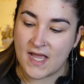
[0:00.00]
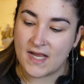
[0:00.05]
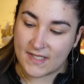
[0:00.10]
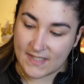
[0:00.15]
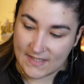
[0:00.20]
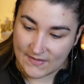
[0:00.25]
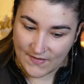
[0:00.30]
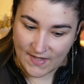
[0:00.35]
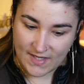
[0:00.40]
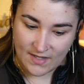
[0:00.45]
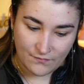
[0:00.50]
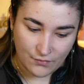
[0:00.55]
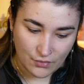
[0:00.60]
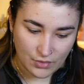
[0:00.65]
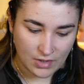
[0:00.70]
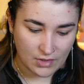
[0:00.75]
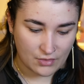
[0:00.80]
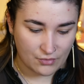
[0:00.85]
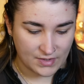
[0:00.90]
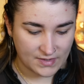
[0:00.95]
Deswegen
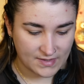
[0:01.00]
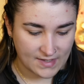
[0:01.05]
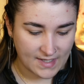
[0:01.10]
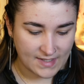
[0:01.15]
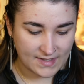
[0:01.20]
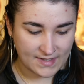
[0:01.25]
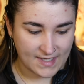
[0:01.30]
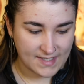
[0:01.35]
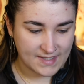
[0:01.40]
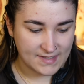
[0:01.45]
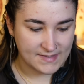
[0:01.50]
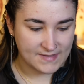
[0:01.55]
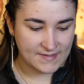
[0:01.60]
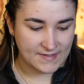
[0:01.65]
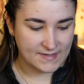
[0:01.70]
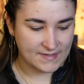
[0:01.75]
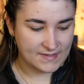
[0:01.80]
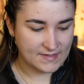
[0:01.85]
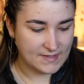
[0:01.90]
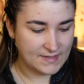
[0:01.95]
wundert euch da in der
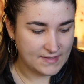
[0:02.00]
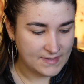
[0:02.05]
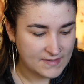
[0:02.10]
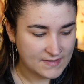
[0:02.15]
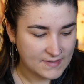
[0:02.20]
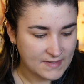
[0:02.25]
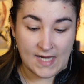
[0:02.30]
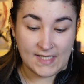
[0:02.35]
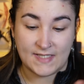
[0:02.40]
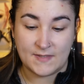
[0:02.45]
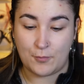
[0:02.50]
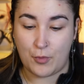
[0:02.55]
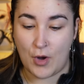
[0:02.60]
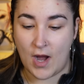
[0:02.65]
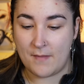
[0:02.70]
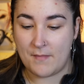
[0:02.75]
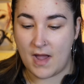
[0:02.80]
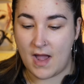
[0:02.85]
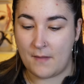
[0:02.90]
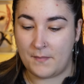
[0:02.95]
Hinsicht nicht. Als
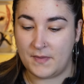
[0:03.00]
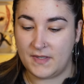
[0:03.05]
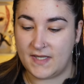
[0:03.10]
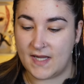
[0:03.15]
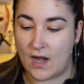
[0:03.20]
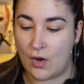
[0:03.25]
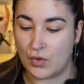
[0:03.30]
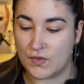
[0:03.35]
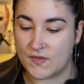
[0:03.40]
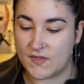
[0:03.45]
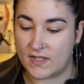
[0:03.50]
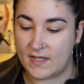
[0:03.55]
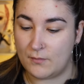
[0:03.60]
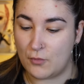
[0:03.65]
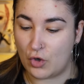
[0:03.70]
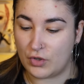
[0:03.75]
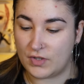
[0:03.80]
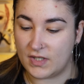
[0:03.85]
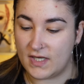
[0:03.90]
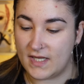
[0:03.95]
Primer habe ich hier außerdem
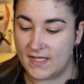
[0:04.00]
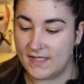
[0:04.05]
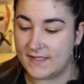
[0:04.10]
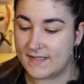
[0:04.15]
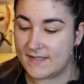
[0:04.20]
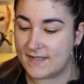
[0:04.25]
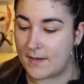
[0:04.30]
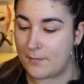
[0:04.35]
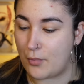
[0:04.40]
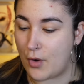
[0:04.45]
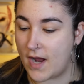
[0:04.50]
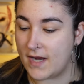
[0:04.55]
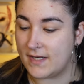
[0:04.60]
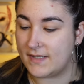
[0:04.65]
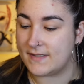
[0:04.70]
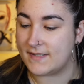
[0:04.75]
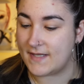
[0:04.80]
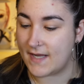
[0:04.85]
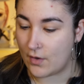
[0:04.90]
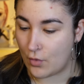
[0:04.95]
noch den Insta
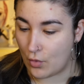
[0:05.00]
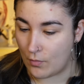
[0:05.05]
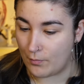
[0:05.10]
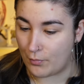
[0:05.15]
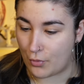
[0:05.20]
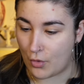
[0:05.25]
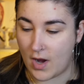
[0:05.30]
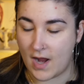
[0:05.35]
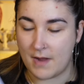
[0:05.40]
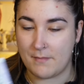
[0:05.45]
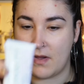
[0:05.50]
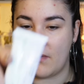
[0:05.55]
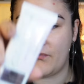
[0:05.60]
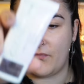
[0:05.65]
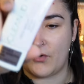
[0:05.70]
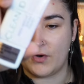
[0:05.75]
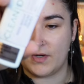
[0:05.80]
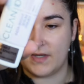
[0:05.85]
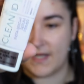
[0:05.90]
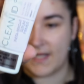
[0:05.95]
Bright Serum Primer
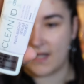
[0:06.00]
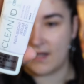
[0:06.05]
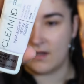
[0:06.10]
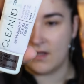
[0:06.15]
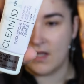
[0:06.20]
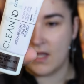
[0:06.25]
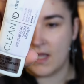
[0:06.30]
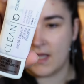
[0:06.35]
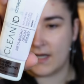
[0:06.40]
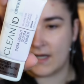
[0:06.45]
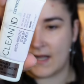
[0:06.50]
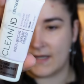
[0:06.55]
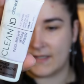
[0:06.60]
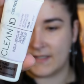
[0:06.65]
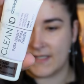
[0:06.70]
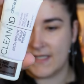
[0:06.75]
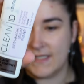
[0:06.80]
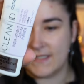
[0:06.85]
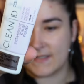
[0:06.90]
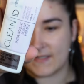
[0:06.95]
von der
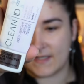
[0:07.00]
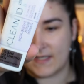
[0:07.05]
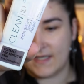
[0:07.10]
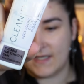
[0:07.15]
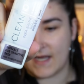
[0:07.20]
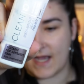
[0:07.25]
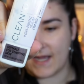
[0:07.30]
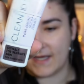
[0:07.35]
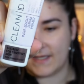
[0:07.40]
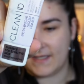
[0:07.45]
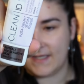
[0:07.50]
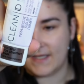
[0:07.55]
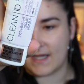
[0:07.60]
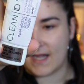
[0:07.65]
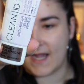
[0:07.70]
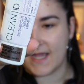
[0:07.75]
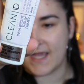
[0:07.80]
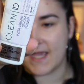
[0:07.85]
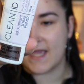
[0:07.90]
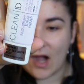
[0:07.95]
Catrice Clean ID
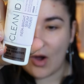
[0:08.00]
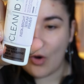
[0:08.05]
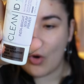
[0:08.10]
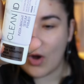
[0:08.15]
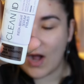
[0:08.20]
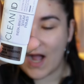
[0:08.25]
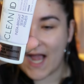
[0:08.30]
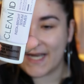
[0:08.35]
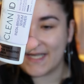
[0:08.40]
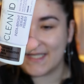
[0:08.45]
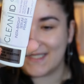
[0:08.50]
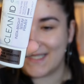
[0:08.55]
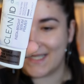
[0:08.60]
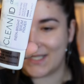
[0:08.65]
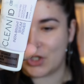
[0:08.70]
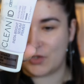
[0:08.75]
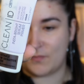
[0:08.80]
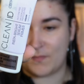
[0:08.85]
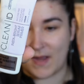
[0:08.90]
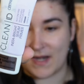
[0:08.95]
Reihe. Auch ein sehr
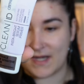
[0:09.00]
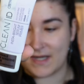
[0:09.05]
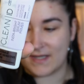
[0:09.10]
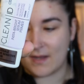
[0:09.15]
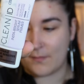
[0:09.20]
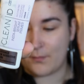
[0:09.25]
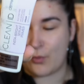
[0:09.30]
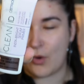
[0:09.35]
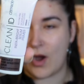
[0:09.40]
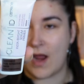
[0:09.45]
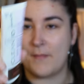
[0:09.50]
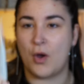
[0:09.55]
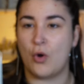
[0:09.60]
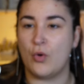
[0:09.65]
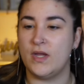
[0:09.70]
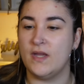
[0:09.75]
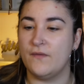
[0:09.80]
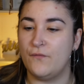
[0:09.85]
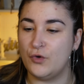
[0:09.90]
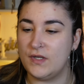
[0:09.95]
spannender Primer.
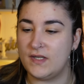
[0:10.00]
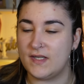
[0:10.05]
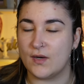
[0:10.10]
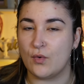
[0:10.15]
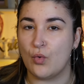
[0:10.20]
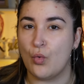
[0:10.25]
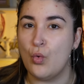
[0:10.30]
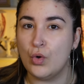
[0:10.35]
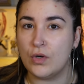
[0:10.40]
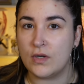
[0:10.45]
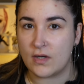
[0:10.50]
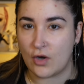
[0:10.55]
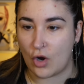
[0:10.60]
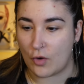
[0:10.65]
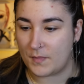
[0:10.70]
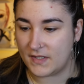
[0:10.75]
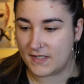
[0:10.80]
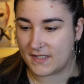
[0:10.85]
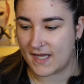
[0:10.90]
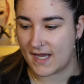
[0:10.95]
Auch hier würde ich den
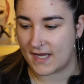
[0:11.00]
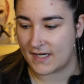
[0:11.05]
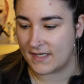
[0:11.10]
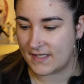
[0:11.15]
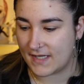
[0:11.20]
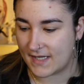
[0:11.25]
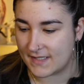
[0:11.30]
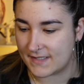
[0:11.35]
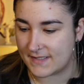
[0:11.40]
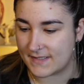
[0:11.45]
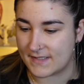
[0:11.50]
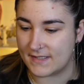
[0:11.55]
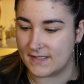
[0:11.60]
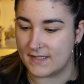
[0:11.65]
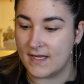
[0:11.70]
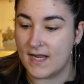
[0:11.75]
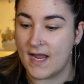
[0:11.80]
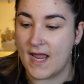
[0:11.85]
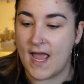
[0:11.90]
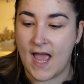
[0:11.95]
unglaublich gerne
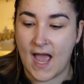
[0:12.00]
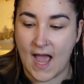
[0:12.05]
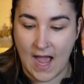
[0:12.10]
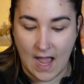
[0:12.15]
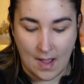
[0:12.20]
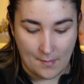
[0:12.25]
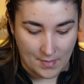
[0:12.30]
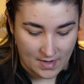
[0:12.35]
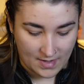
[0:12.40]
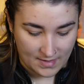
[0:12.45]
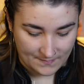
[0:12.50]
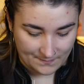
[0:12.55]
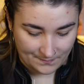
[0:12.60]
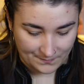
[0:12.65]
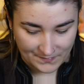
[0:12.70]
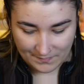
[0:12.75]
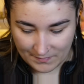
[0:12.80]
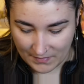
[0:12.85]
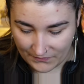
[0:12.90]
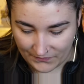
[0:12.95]
testen. Aber
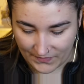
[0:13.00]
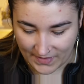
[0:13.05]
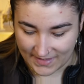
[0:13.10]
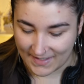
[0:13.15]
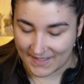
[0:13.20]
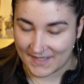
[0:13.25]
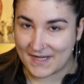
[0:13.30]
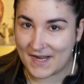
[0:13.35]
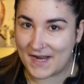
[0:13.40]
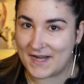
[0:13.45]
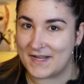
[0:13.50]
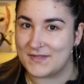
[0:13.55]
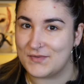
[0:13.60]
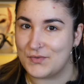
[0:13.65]
mir fehlt halt leider